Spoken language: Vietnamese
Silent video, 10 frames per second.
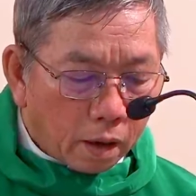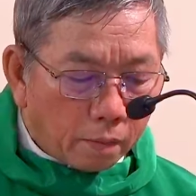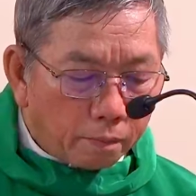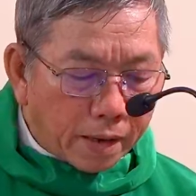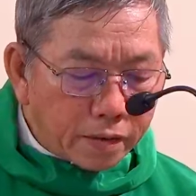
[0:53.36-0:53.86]

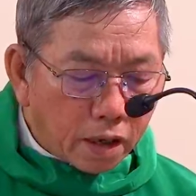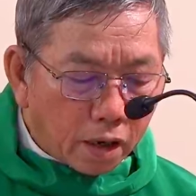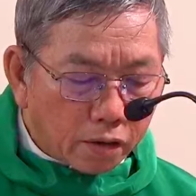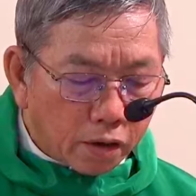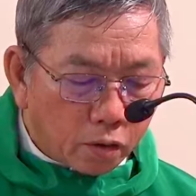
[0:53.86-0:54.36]
Bấy
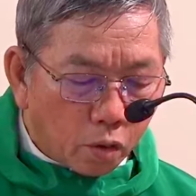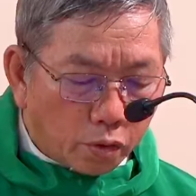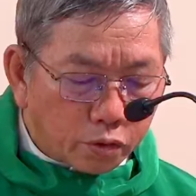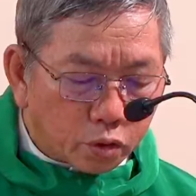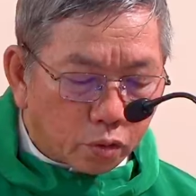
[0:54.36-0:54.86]
giờ người
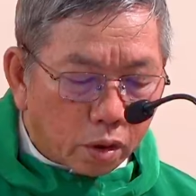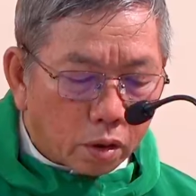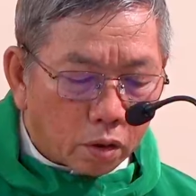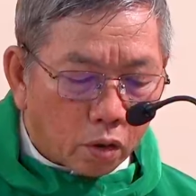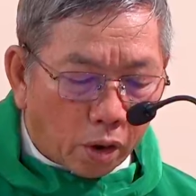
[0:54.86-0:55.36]
ngồi xuống
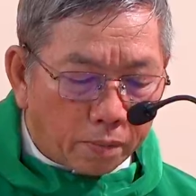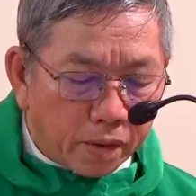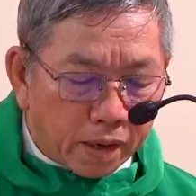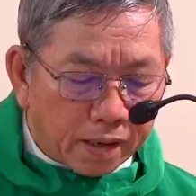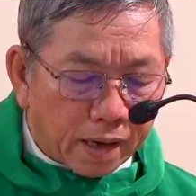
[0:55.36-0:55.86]
gọi
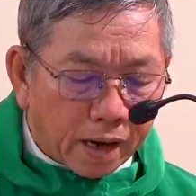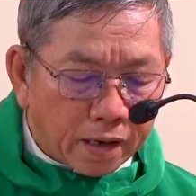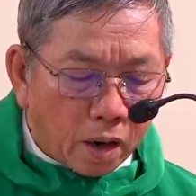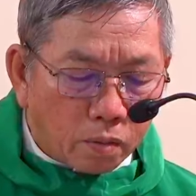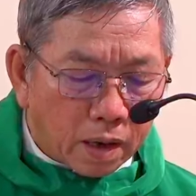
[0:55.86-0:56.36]
12
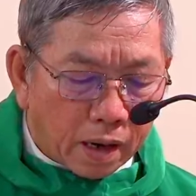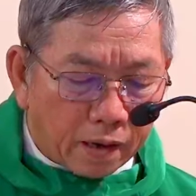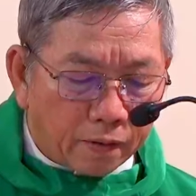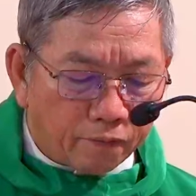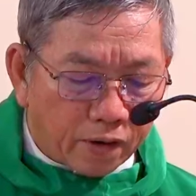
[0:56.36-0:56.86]
ông
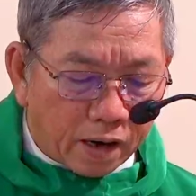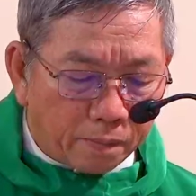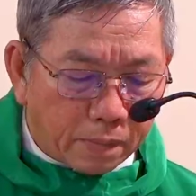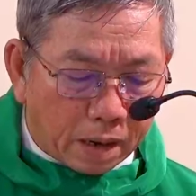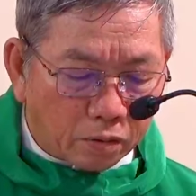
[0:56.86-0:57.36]
lại và
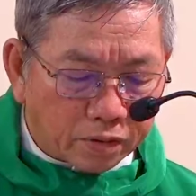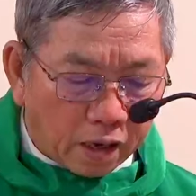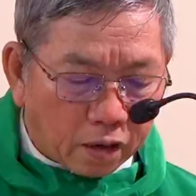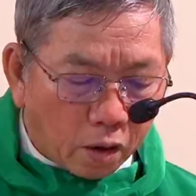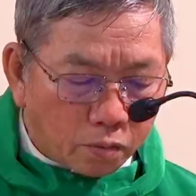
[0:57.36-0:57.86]
bảo
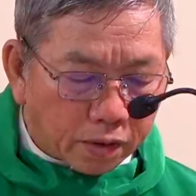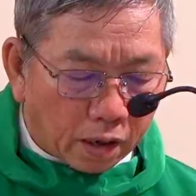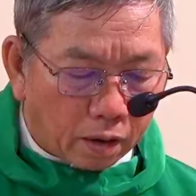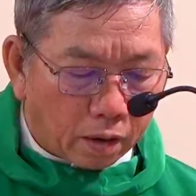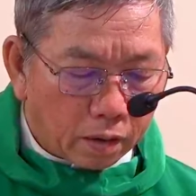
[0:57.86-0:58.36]
các ông
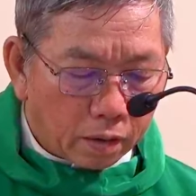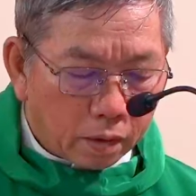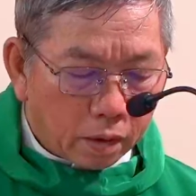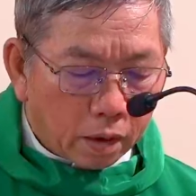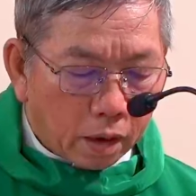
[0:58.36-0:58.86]
rằng:
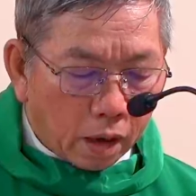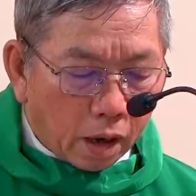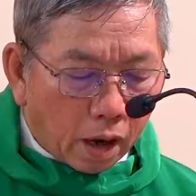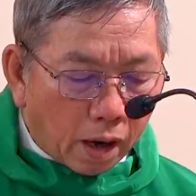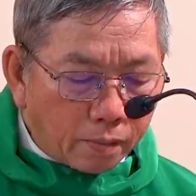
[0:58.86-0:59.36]

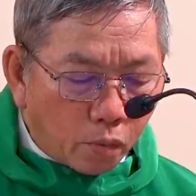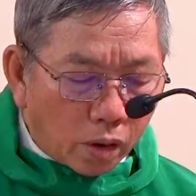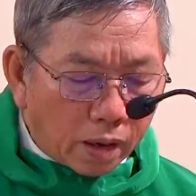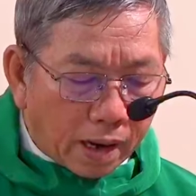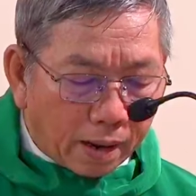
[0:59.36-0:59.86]
Ai
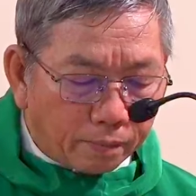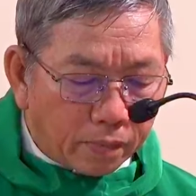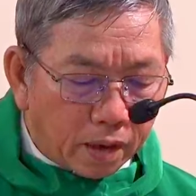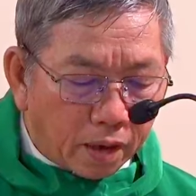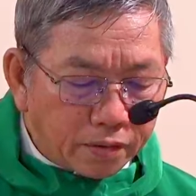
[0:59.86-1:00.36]
muốn
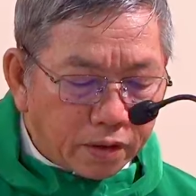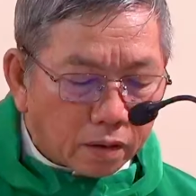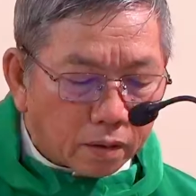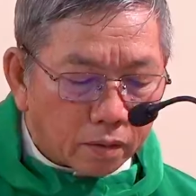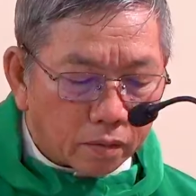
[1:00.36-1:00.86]
làm lớn
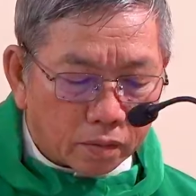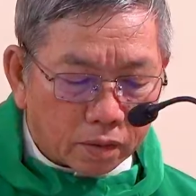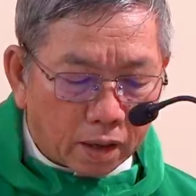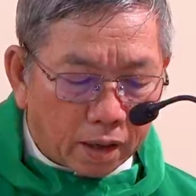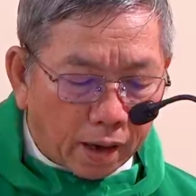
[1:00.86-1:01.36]
nhất
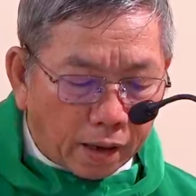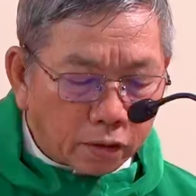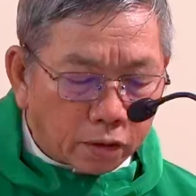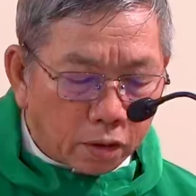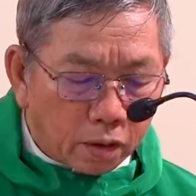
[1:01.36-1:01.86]
thì hãy
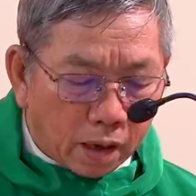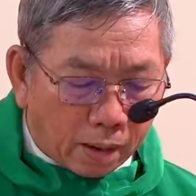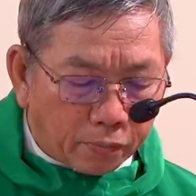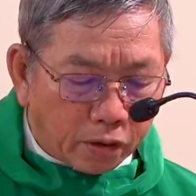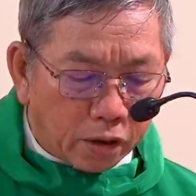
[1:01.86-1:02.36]
tự
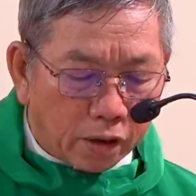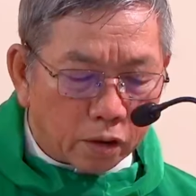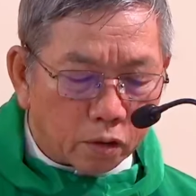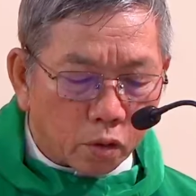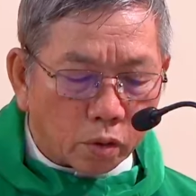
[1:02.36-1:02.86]
làm
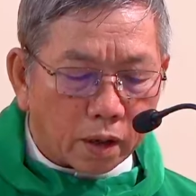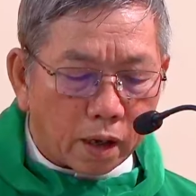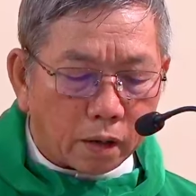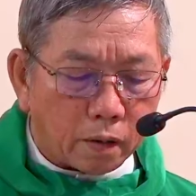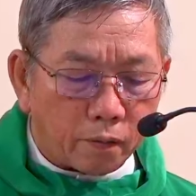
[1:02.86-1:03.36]
người rốt
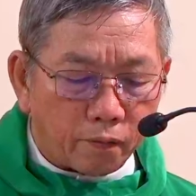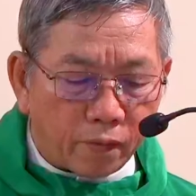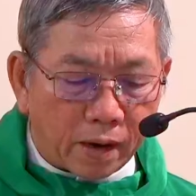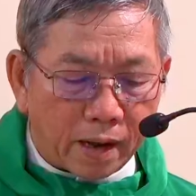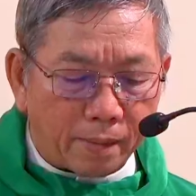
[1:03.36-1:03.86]
hết
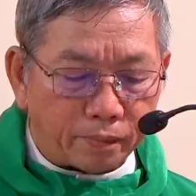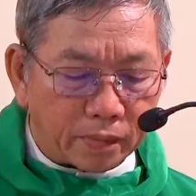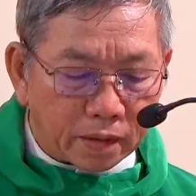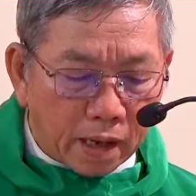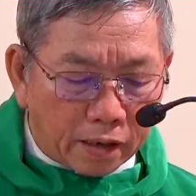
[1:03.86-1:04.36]
và làm
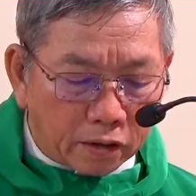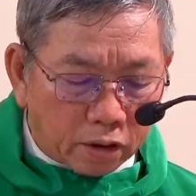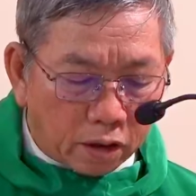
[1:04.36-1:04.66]
đầy tớ